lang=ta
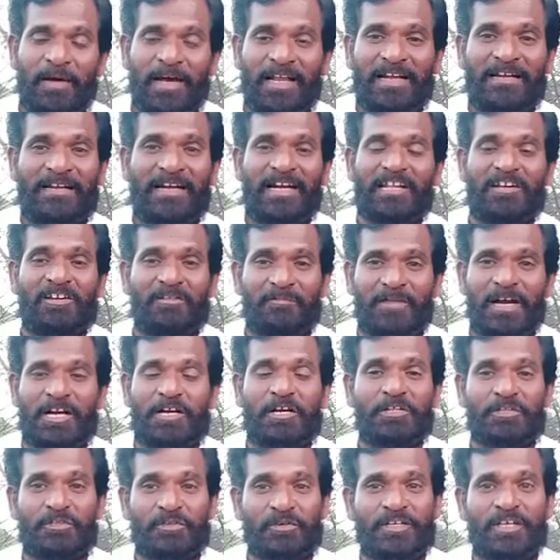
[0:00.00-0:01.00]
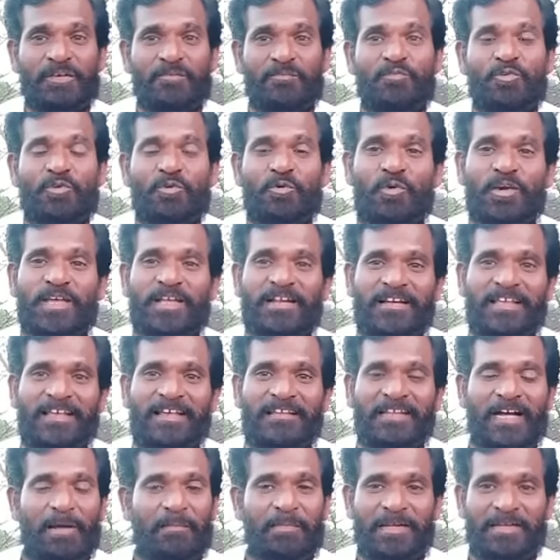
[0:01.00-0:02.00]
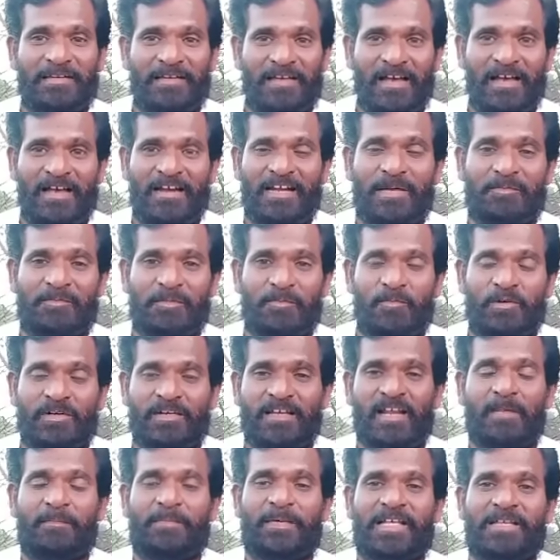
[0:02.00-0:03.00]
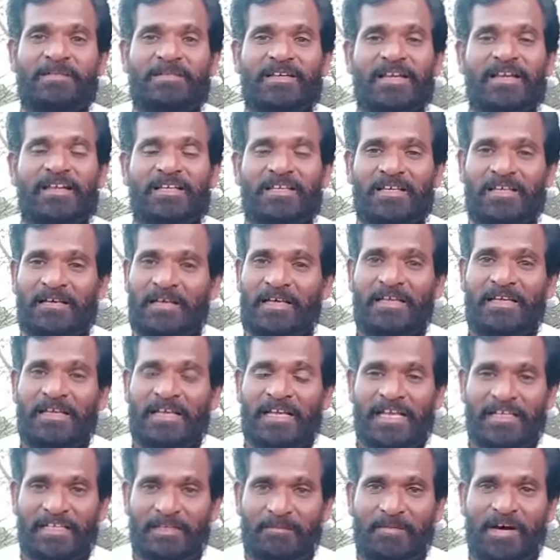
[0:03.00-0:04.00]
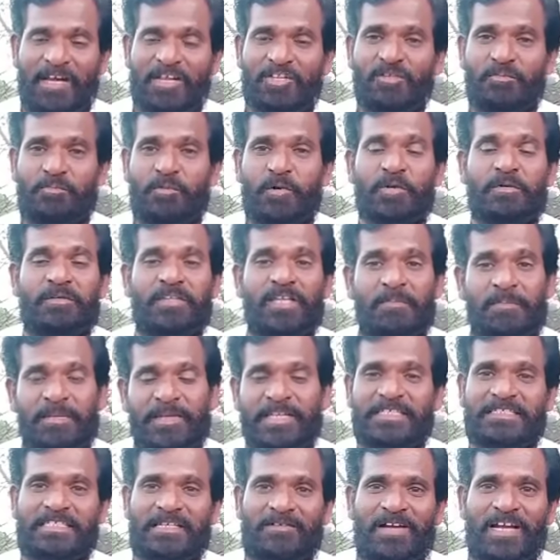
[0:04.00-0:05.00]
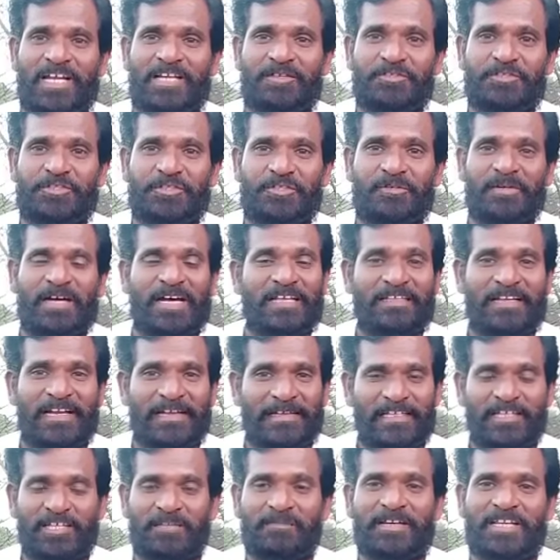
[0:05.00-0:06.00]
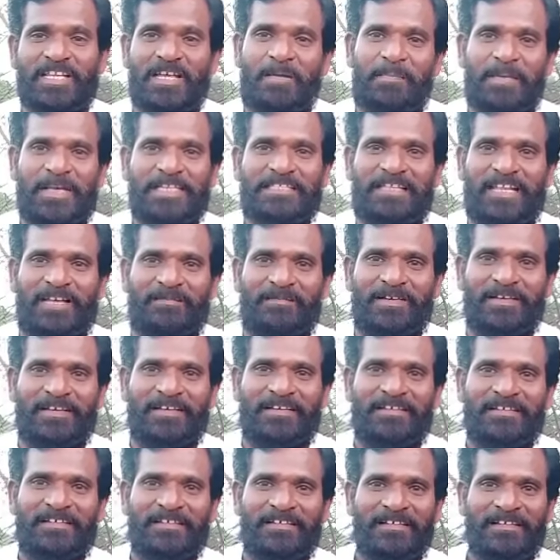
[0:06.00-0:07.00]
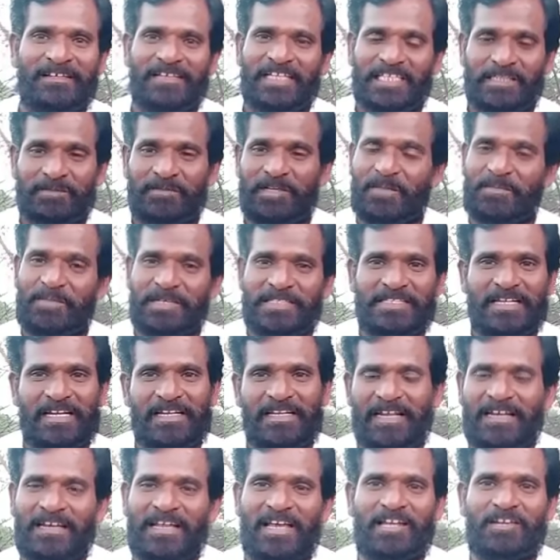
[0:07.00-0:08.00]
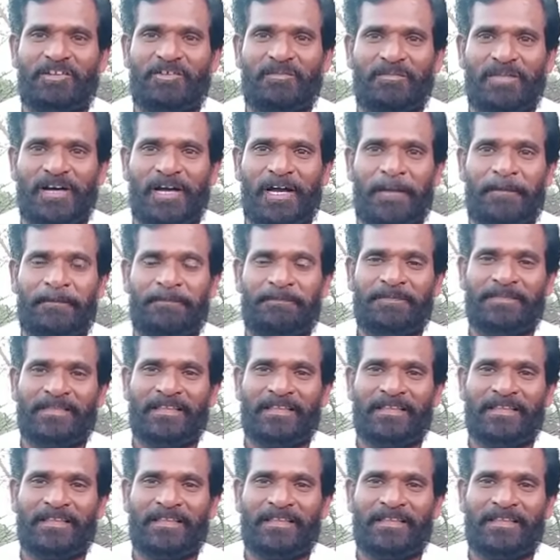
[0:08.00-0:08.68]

பல நாடுகளும் மக்கள் தொகையே மூணு கோடி கிடையாது அப்படின்னா நம்ம முன்களப்பணி வீரர்களுக்கு இந்த மருந்து போடுவதே பெரிய சவாலான விஷயம் அதெல்லாம் எதிர்மறையா பேசலாமா எதிர்மறை பேசினா நல்லா இருக்குமா